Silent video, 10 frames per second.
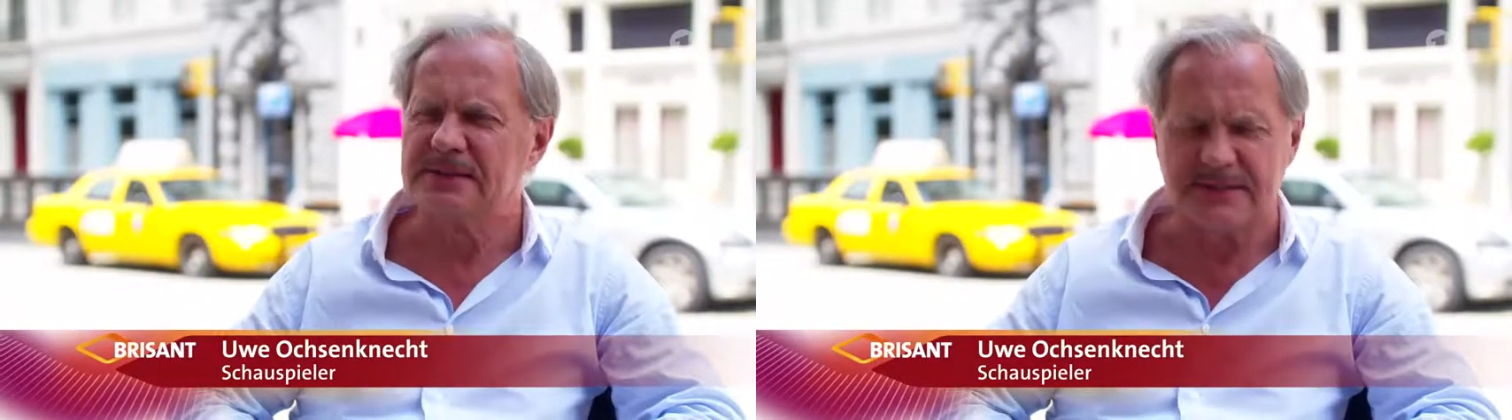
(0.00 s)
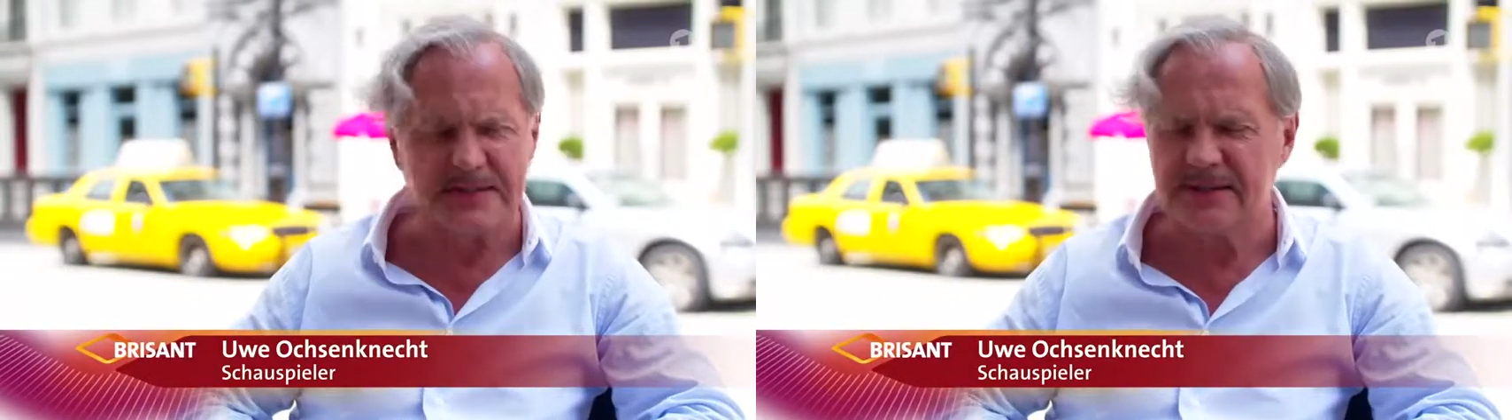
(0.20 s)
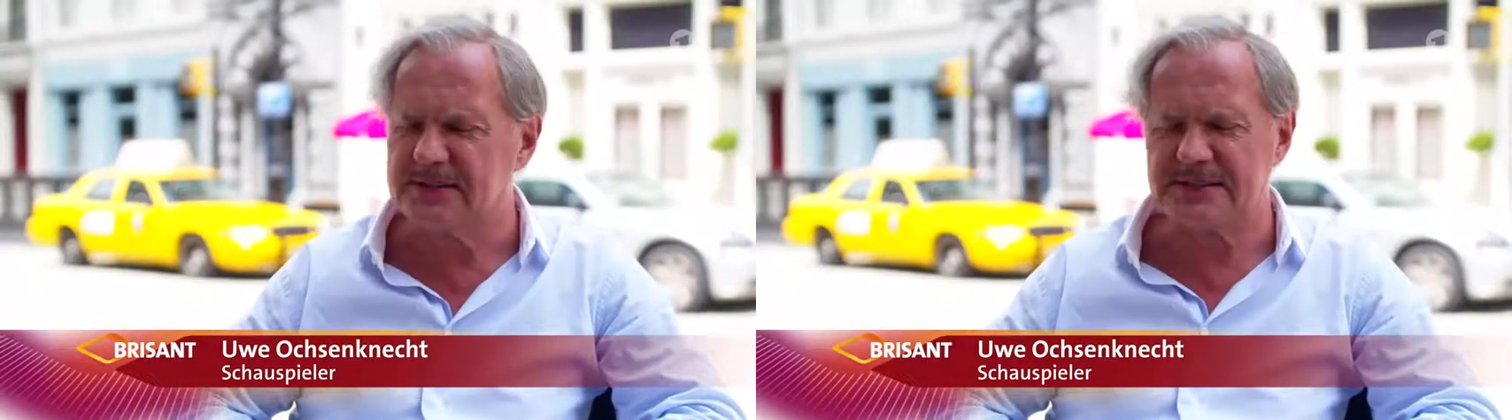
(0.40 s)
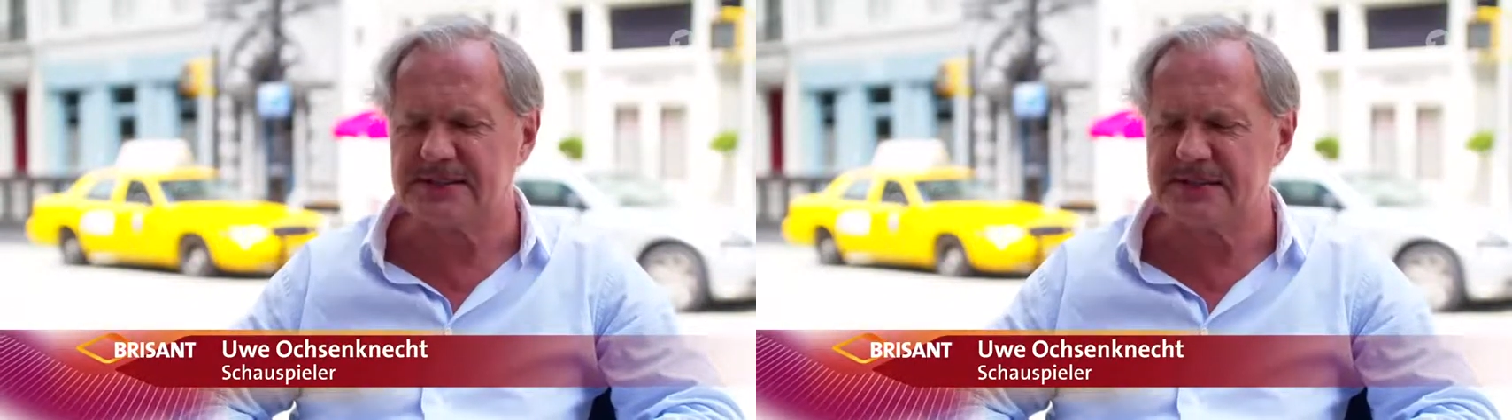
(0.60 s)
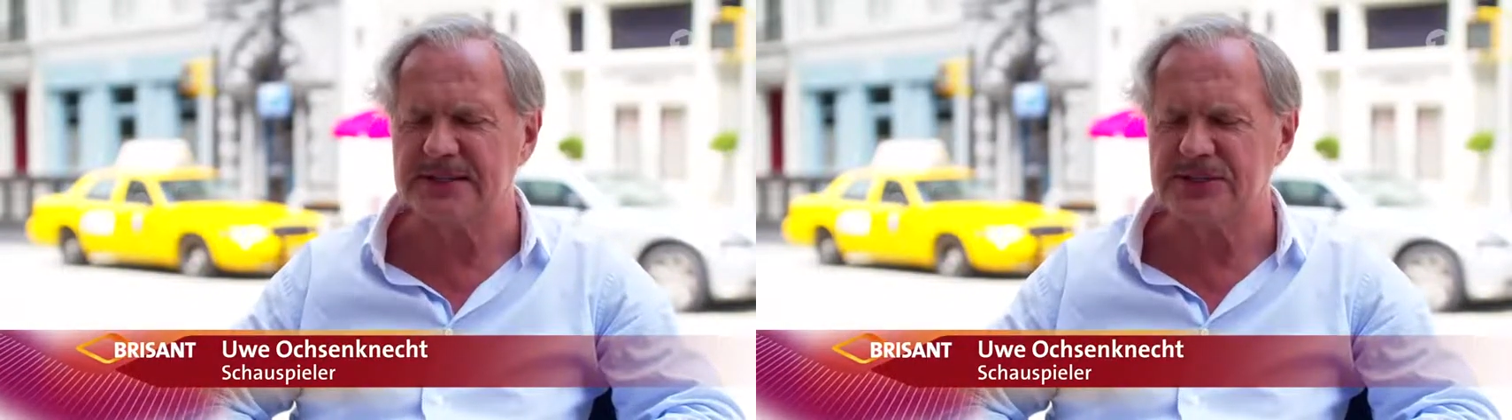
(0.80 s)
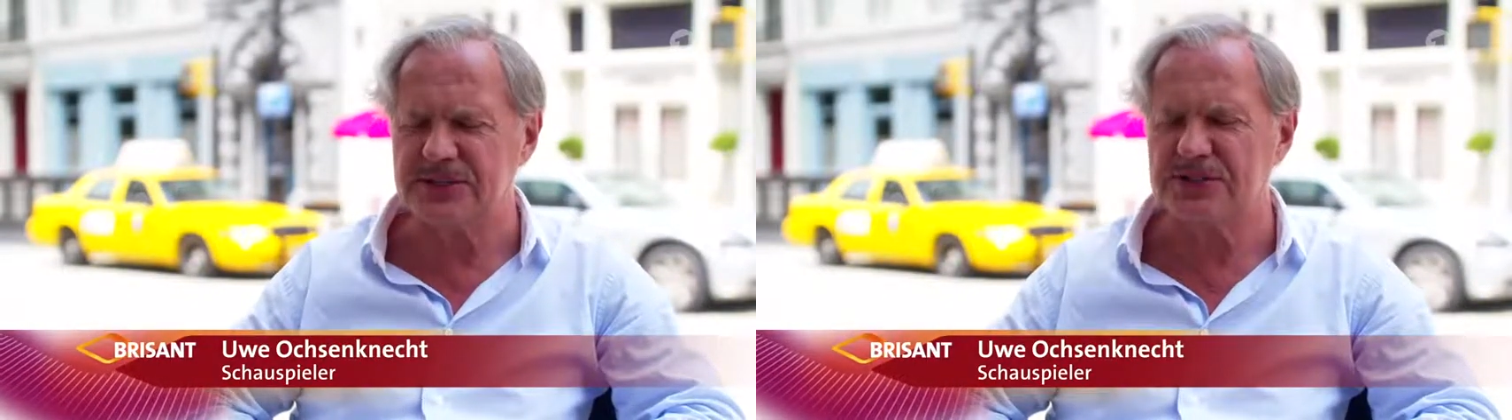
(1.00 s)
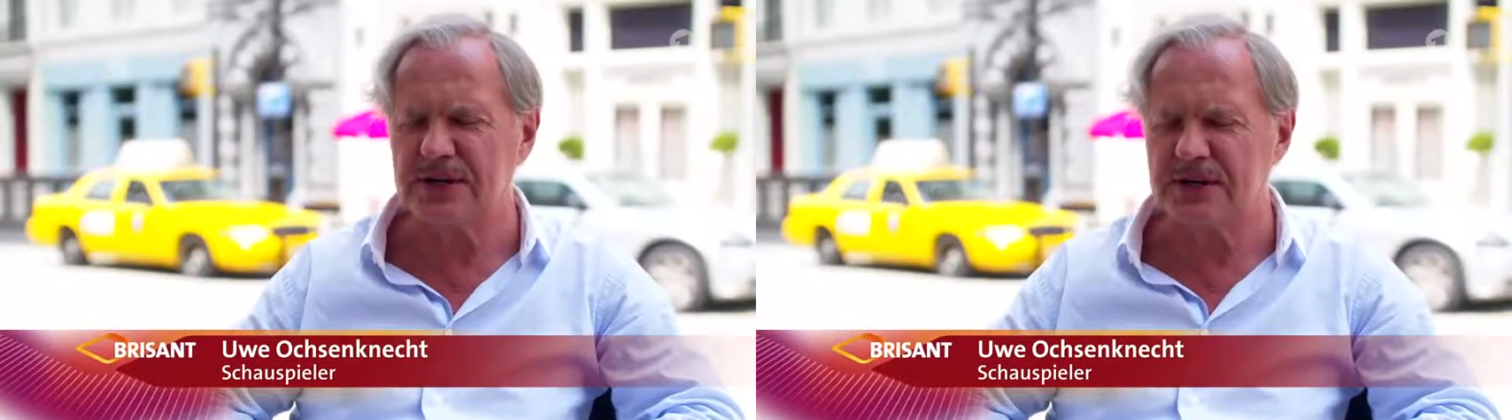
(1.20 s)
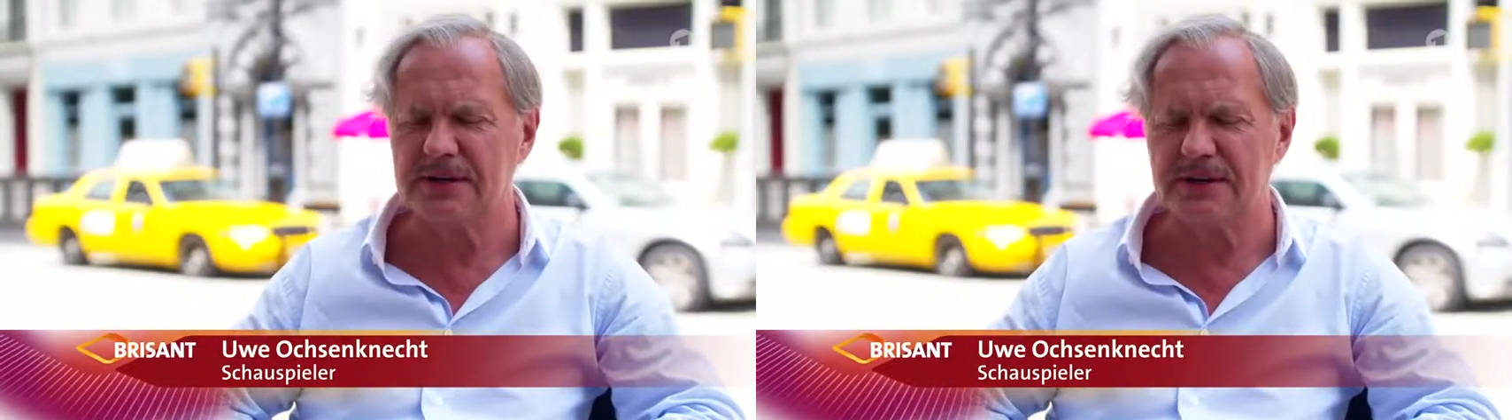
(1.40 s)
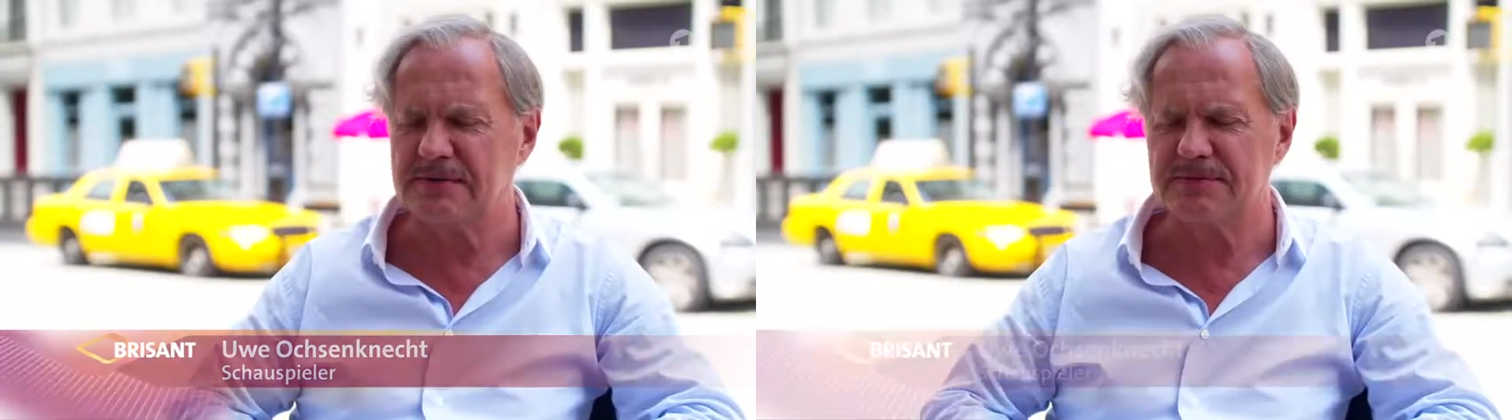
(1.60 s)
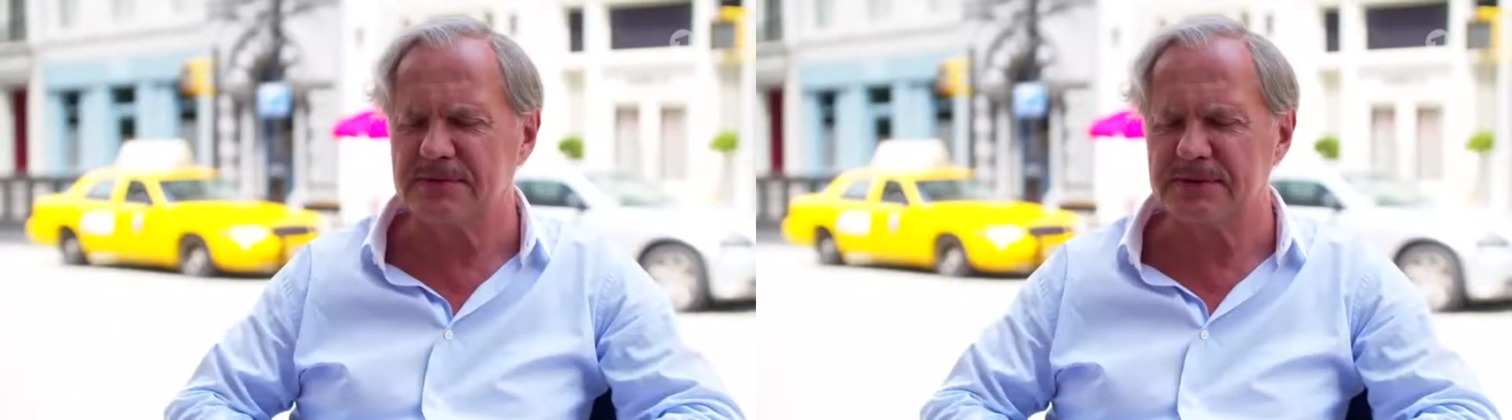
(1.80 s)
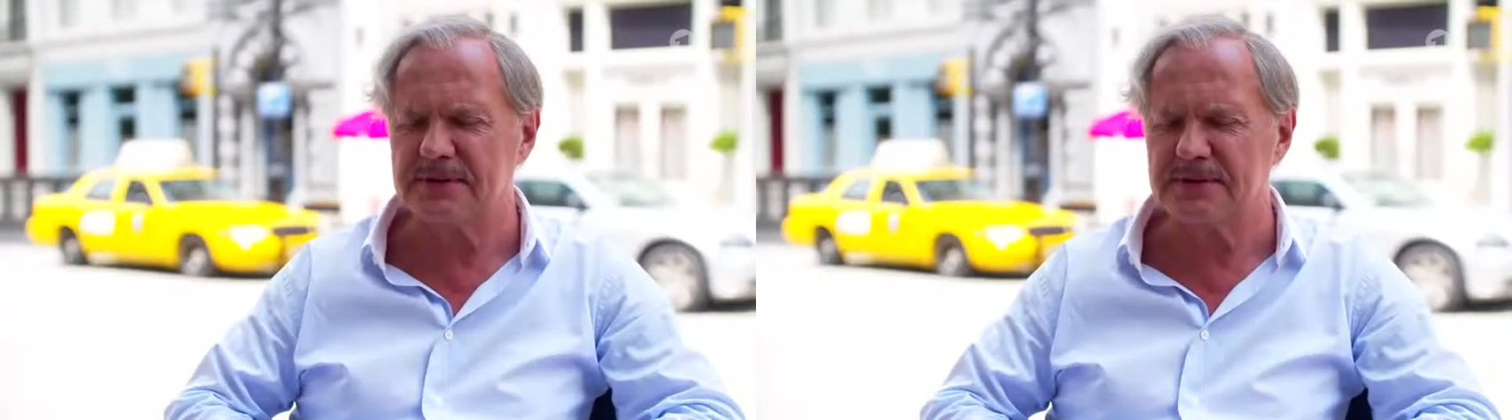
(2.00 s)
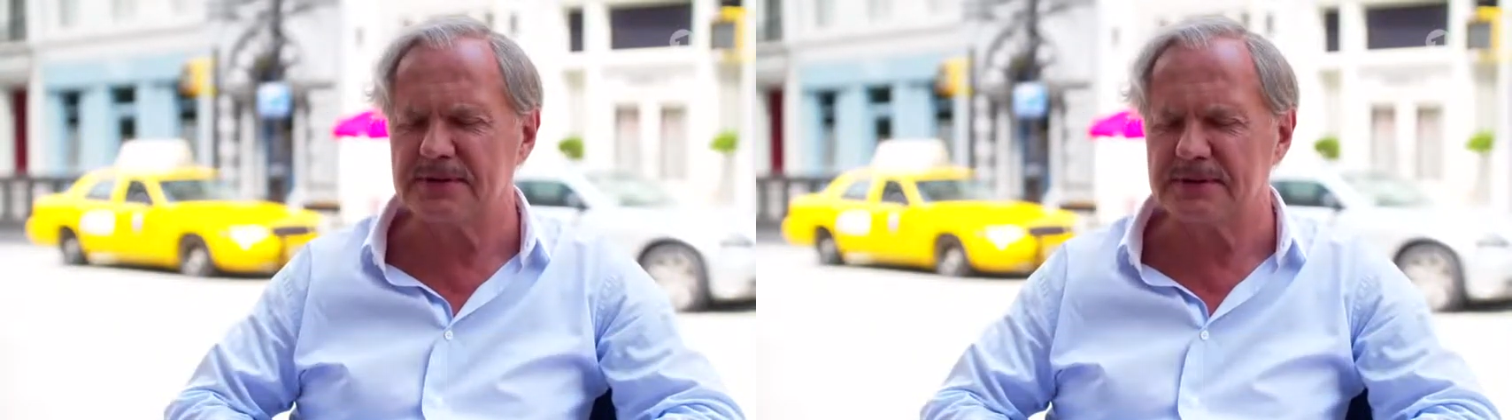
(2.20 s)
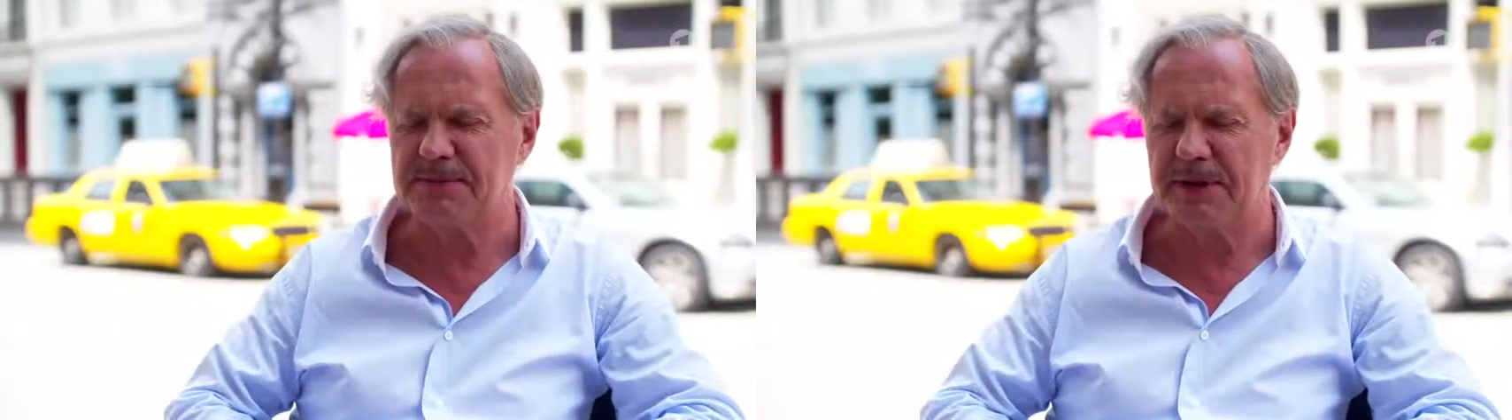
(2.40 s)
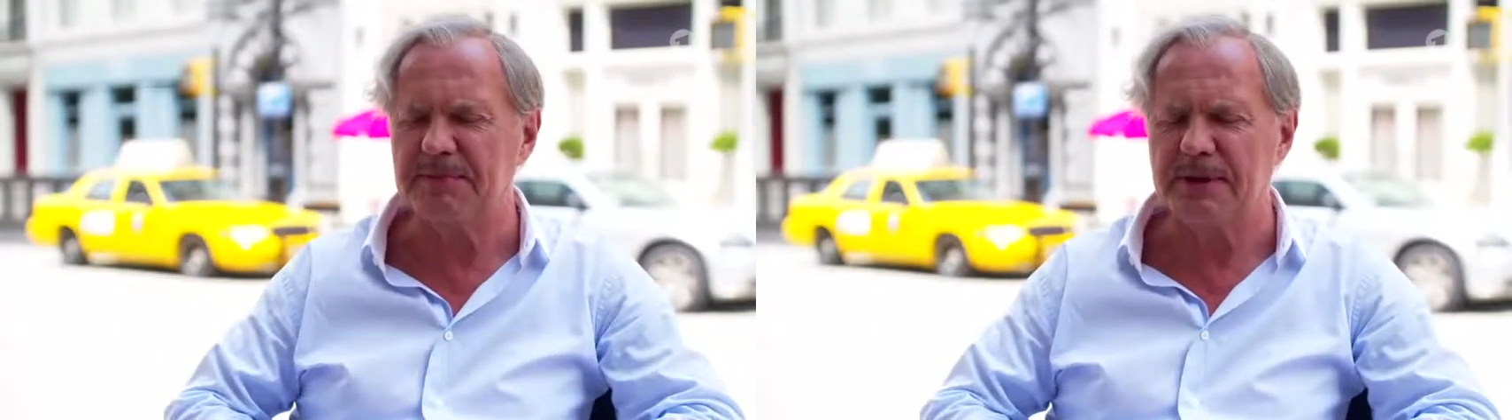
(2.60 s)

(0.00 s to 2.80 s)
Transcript: die sind nicht, äh, äh, die bleiben